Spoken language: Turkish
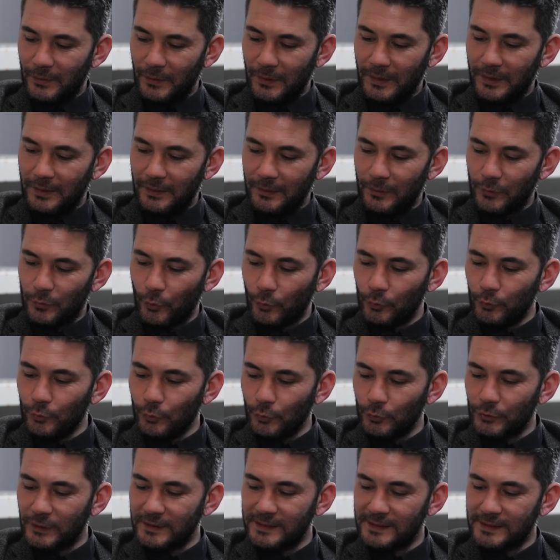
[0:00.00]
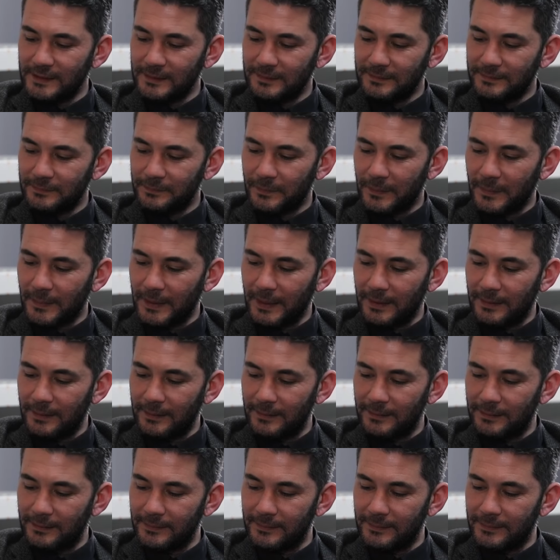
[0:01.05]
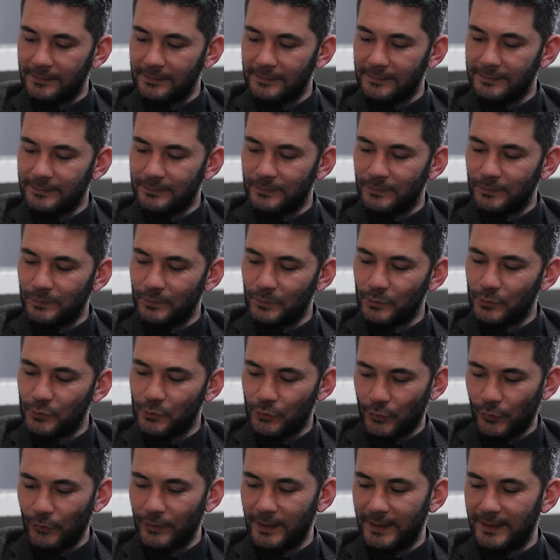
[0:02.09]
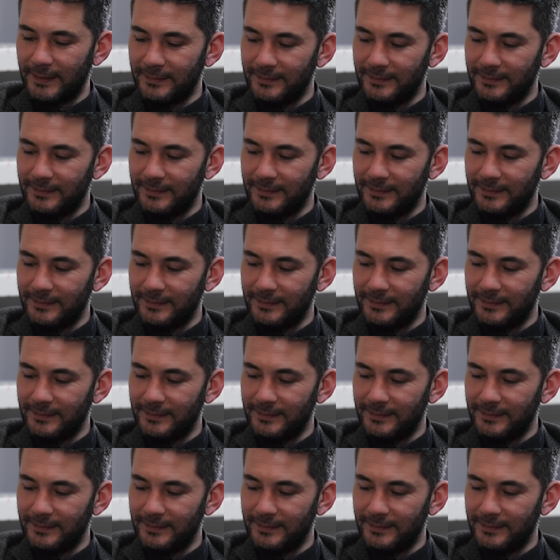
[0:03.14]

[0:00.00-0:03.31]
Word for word: E, gönül odası e, şöyle